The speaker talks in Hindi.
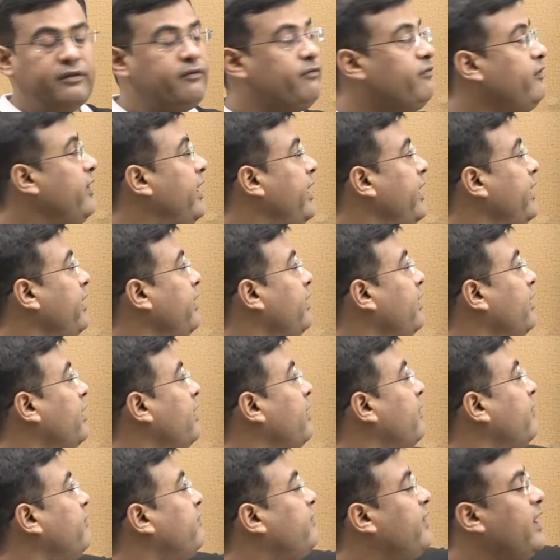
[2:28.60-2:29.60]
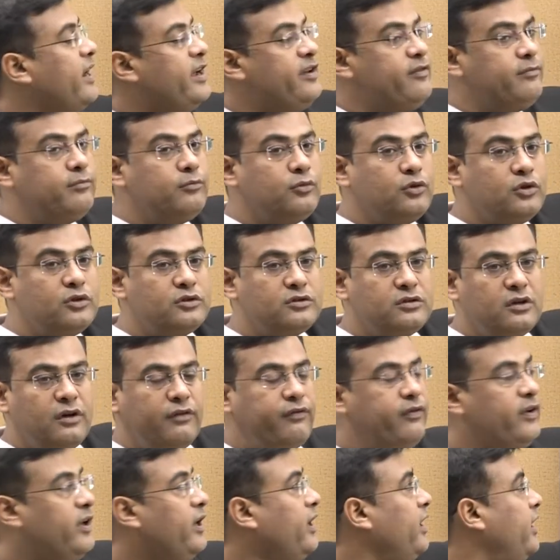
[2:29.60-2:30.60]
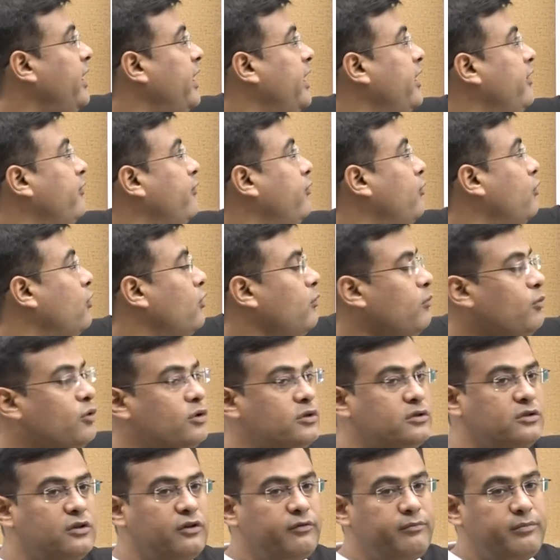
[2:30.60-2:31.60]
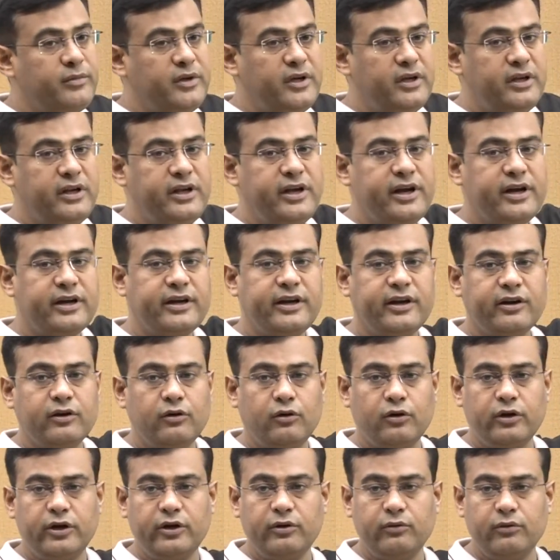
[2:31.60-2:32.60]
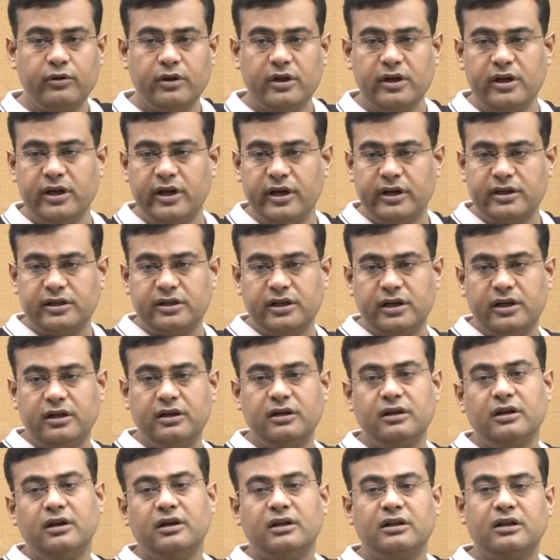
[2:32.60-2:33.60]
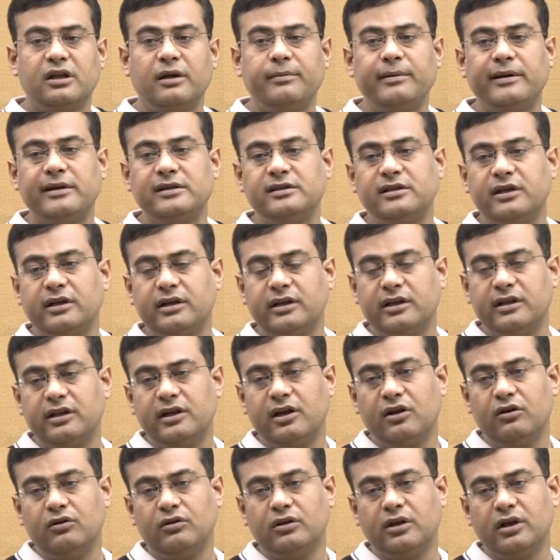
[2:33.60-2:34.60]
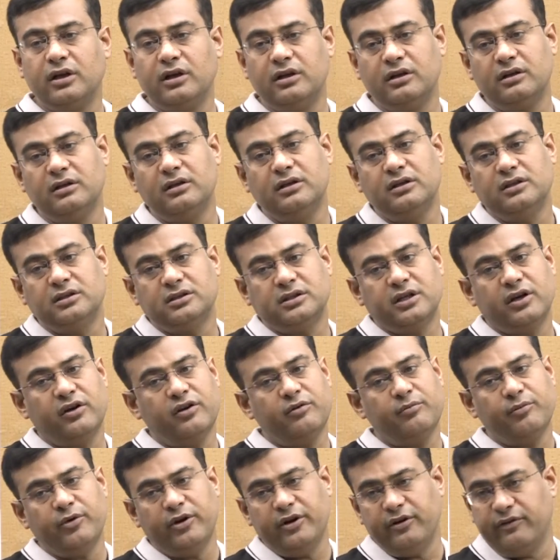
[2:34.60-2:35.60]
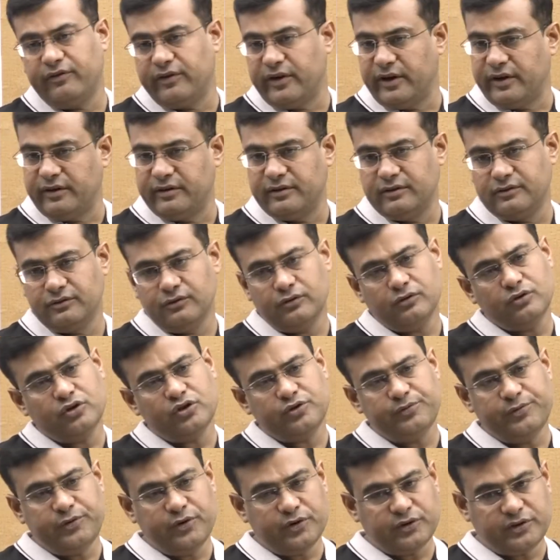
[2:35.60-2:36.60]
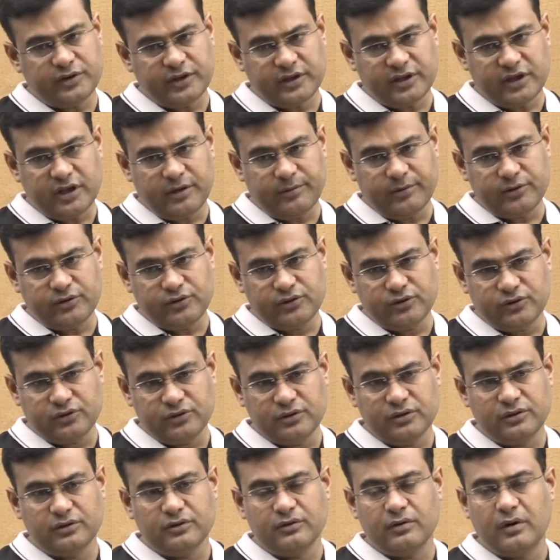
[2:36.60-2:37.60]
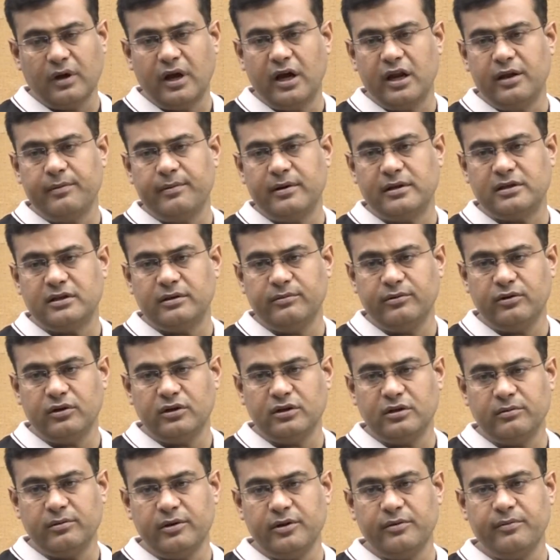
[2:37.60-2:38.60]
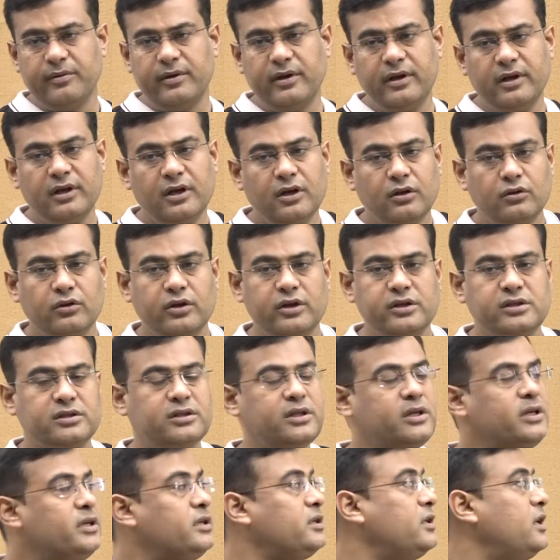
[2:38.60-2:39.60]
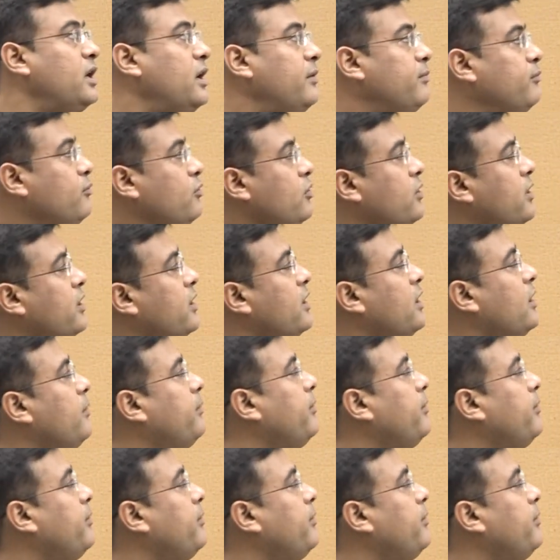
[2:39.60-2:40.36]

व्हेन फाइव मोल्स ऑफ ए एंड फोर मोल्स ऑफ बी रिएक्ट अकॉर्डिंग टू द रिएक्शन तब आंसर कितना होता सेवन पॉइंट फाइव कुछ भी हो सकता बच्चों आ बात सभी को समझ में तो इस तरह से आपको करना